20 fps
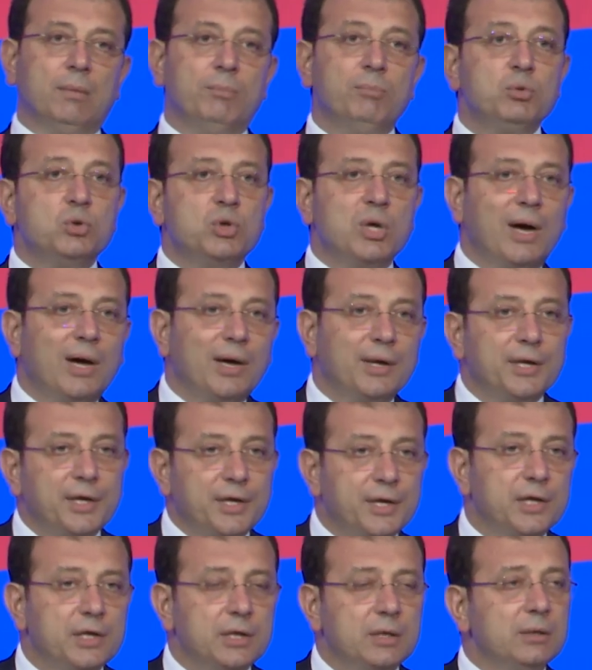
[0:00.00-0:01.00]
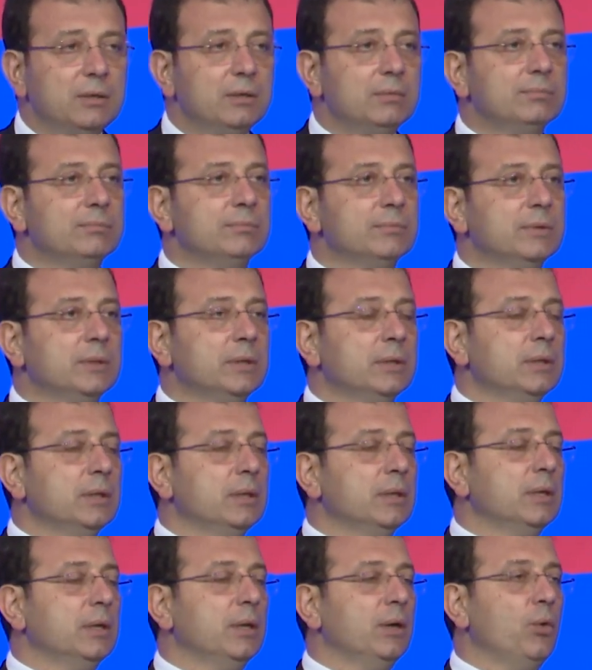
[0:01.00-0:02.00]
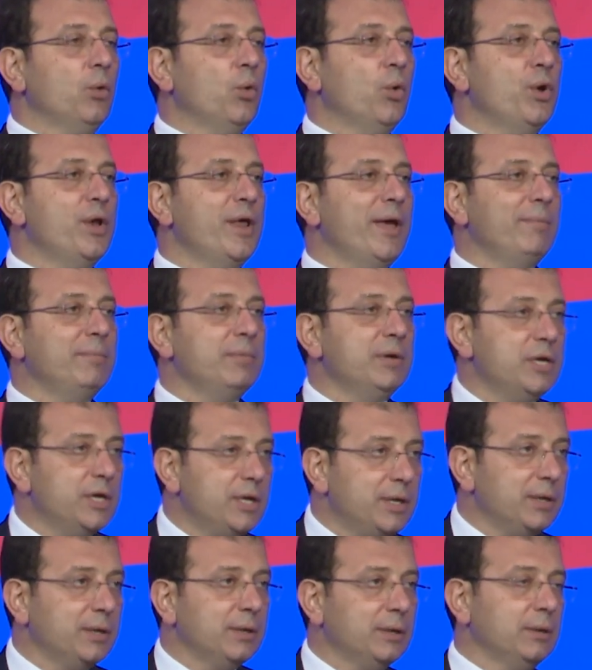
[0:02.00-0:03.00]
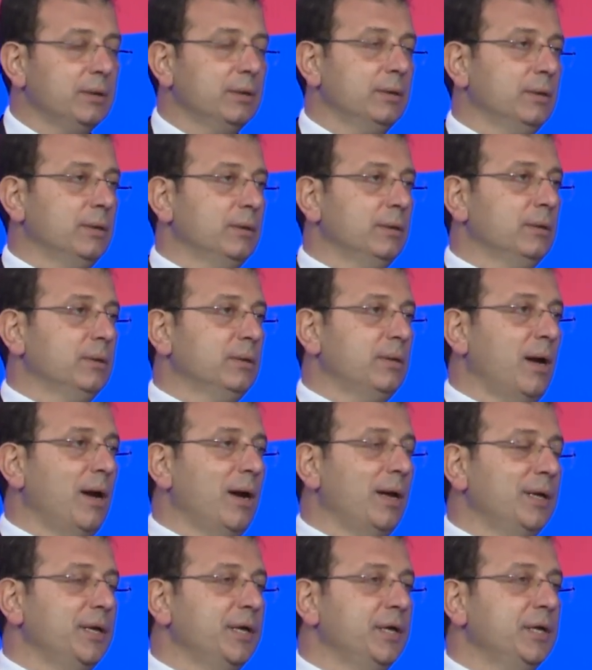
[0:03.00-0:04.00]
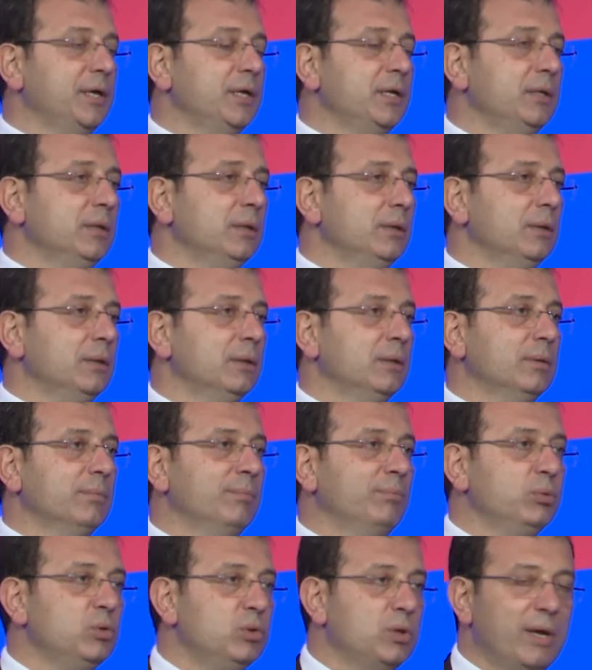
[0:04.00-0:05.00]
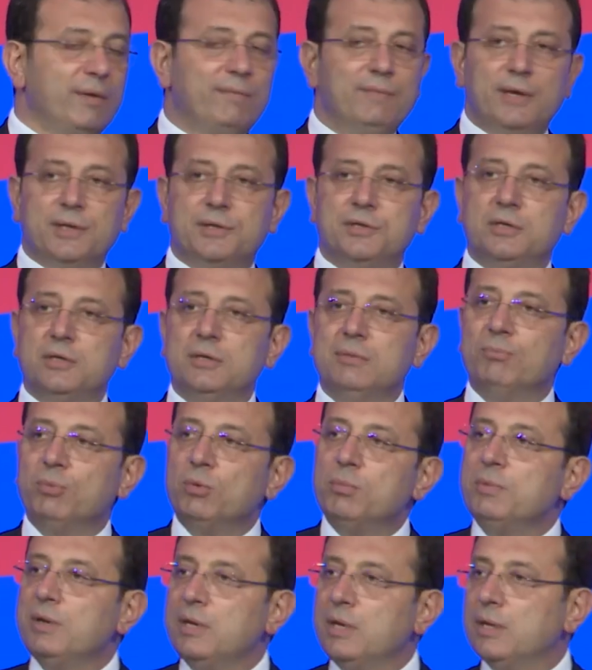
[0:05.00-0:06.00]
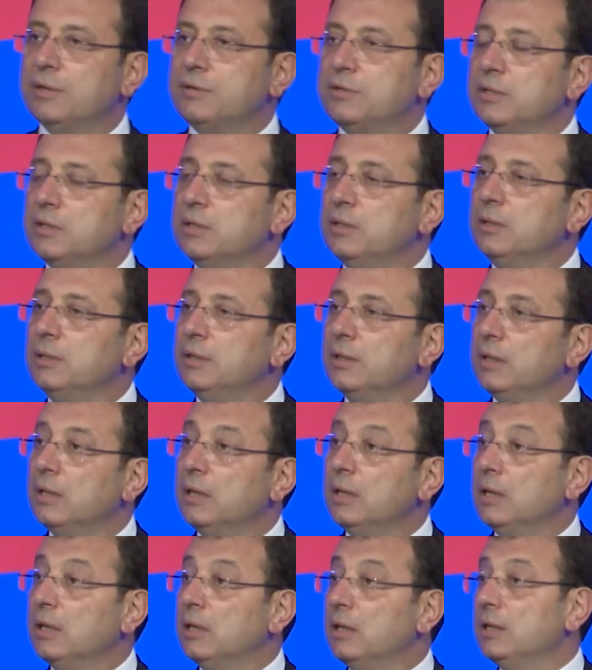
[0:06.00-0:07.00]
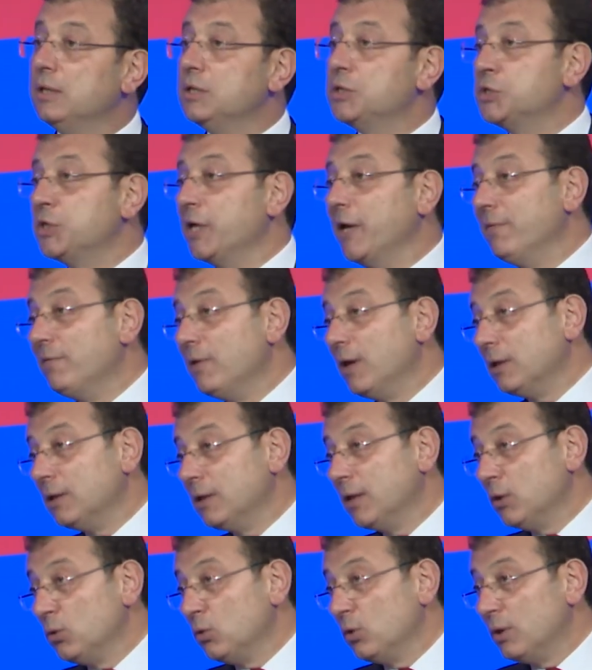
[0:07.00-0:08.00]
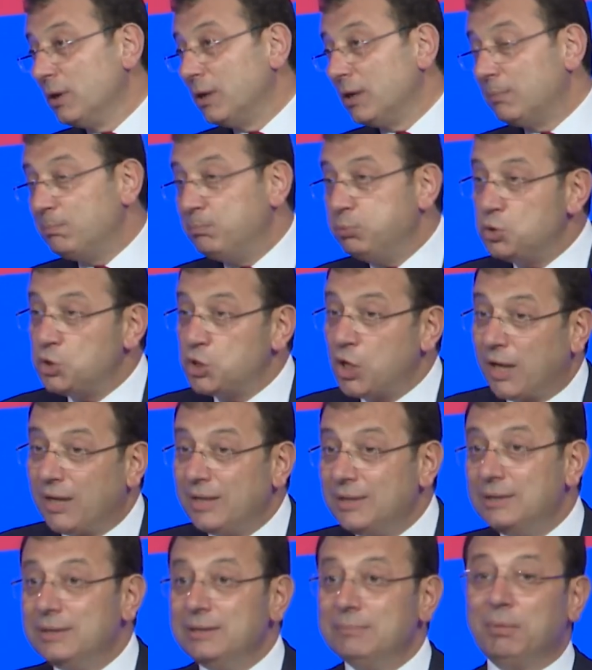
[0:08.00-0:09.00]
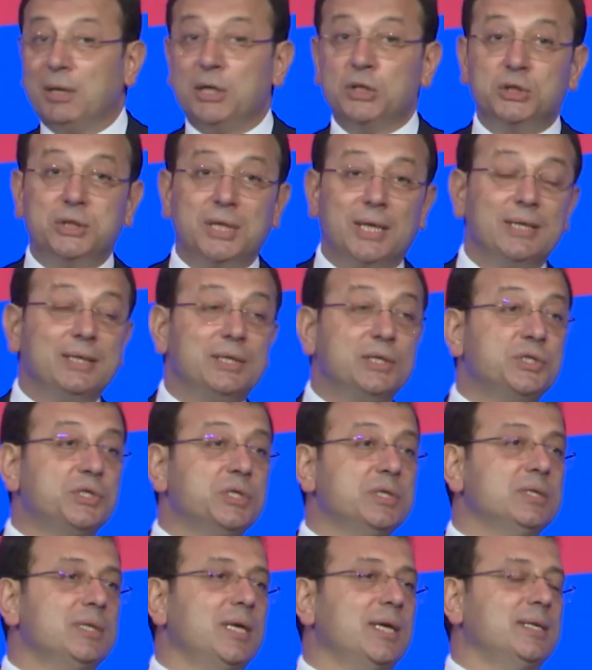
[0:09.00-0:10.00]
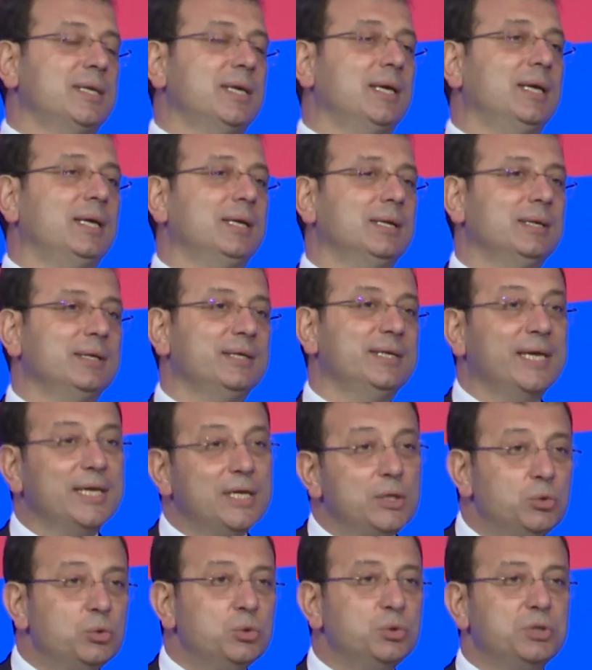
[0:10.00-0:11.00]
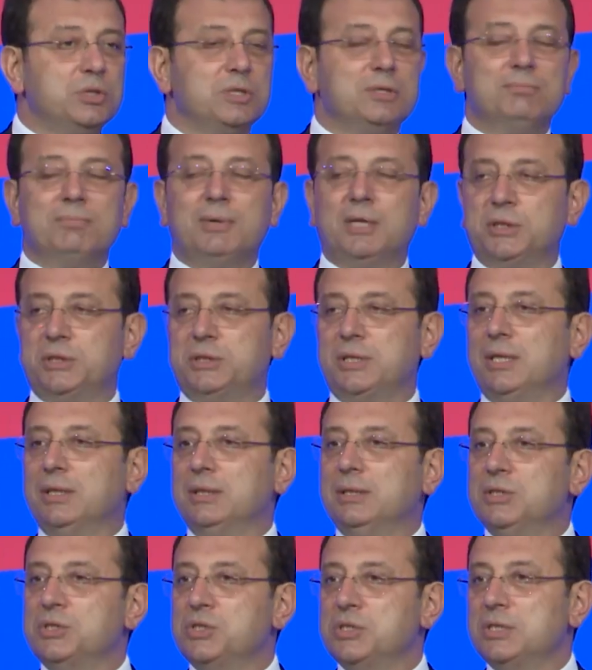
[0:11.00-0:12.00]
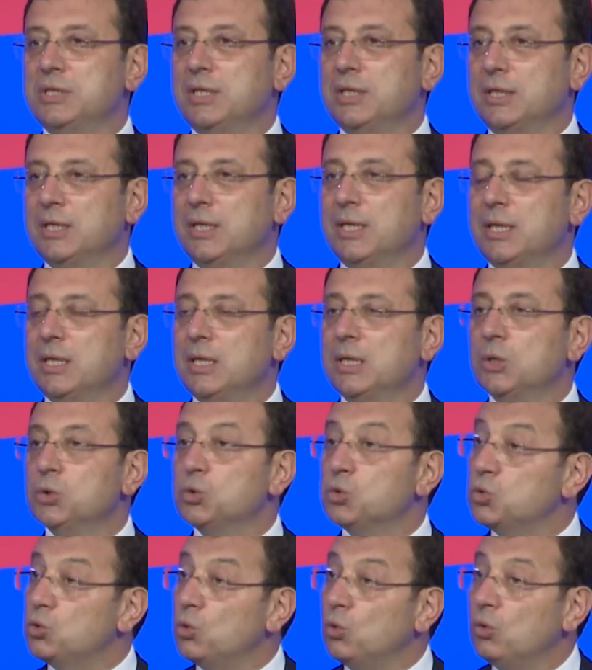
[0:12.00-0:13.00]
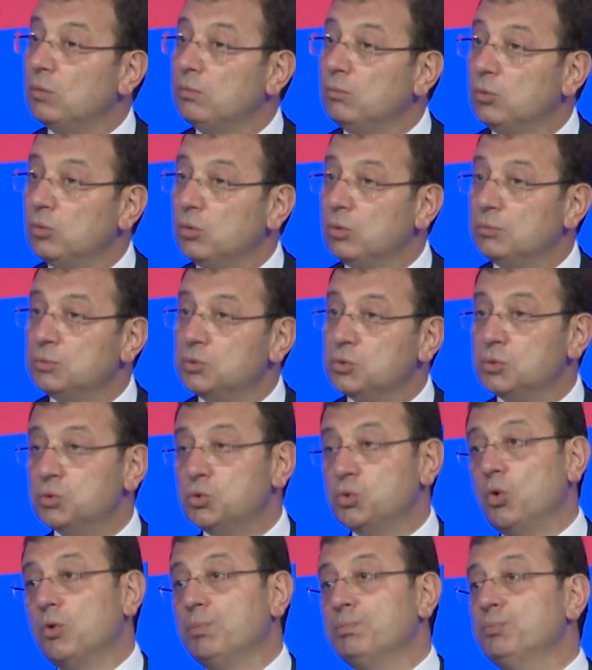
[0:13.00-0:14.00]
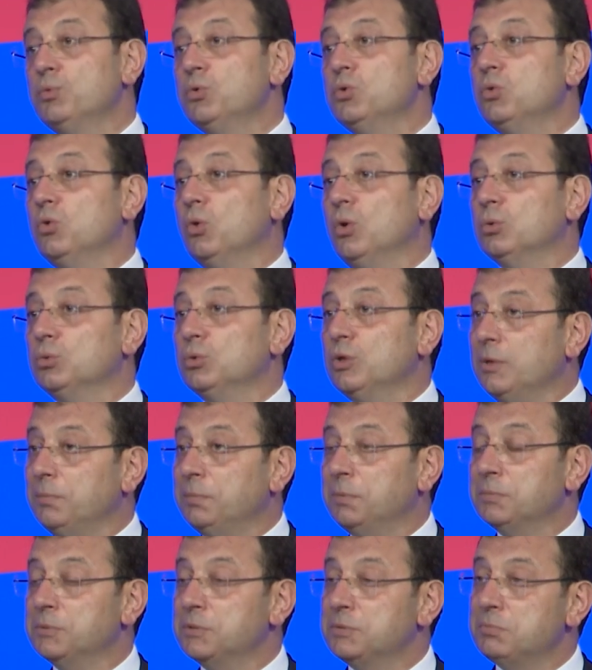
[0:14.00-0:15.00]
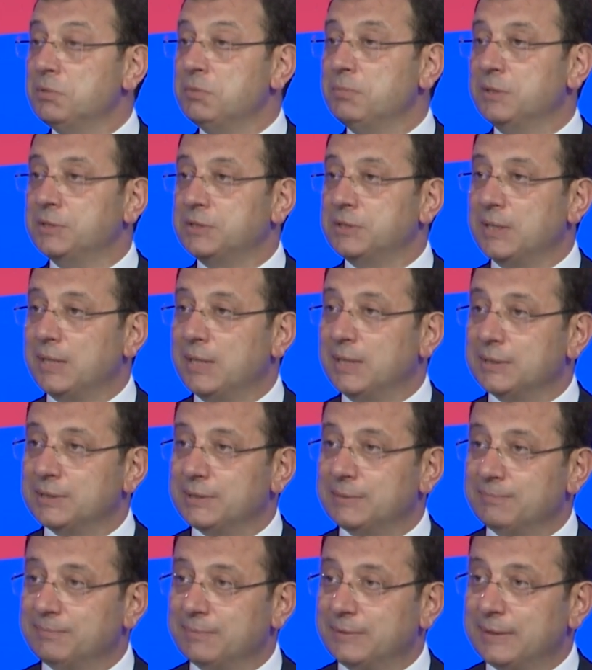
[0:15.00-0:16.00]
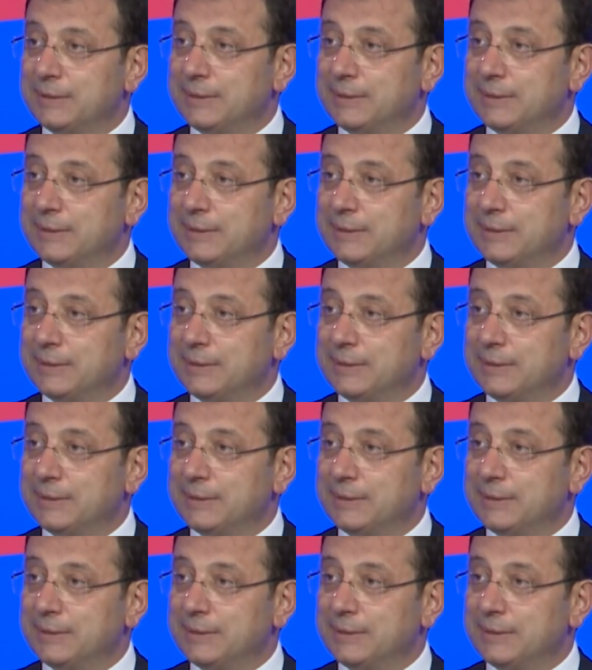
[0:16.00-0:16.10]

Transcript: Bu tarihin önemli tarihin, bu devletin, bu milletin işte evlatları olarak bu çağın başlangıcında da yeni yüzyılın başlangıcında da sorumluluğumuzun çok büyük olduğunu hepimizin bilmesi lazım.